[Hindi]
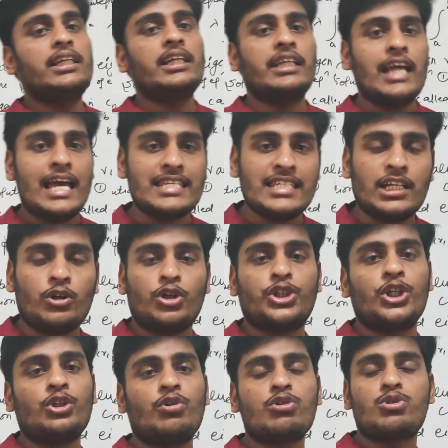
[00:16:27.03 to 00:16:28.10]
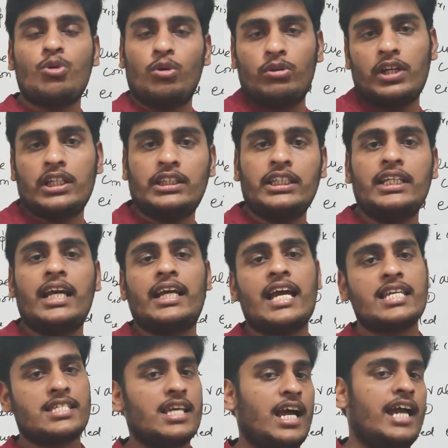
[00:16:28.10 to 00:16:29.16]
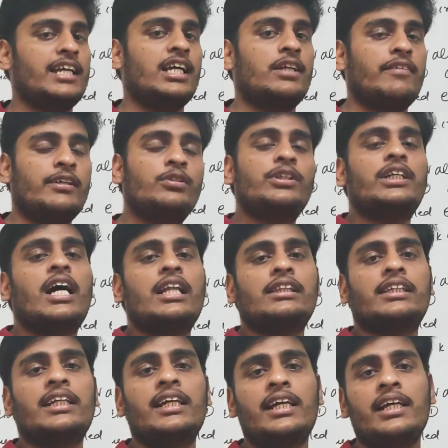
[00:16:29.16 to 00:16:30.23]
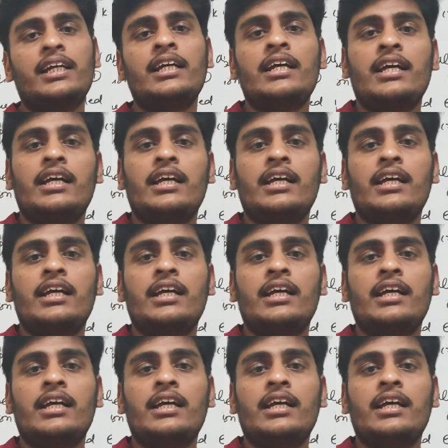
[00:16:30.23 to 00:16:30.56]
कि कैसे क्वेश्चन को सोल्व करते हैं कैसे आइगन वैल्यू निकालते हैं